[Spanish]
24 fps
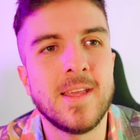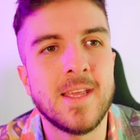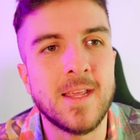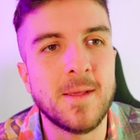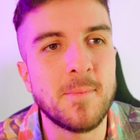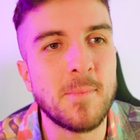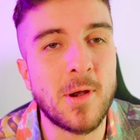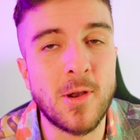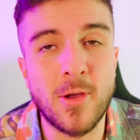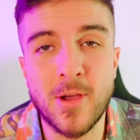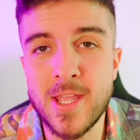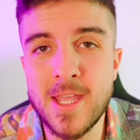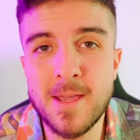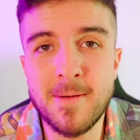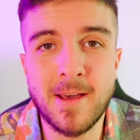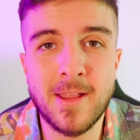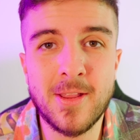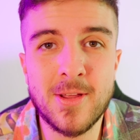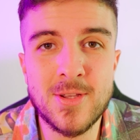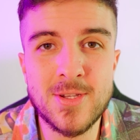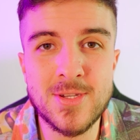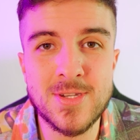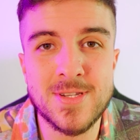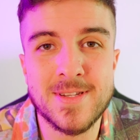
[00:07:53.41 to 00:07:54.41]
y me los he
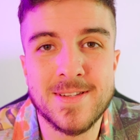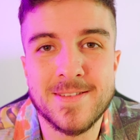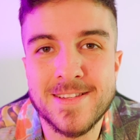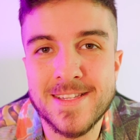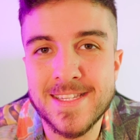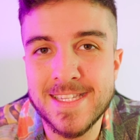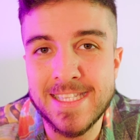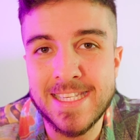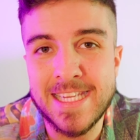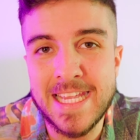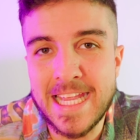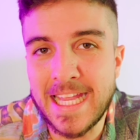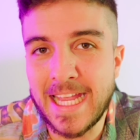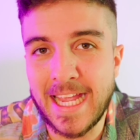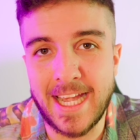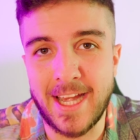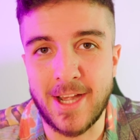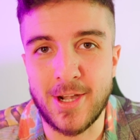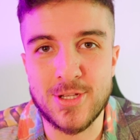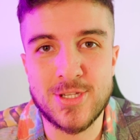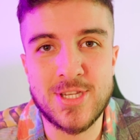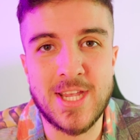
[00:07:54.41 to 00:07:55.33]
llevado sin querer.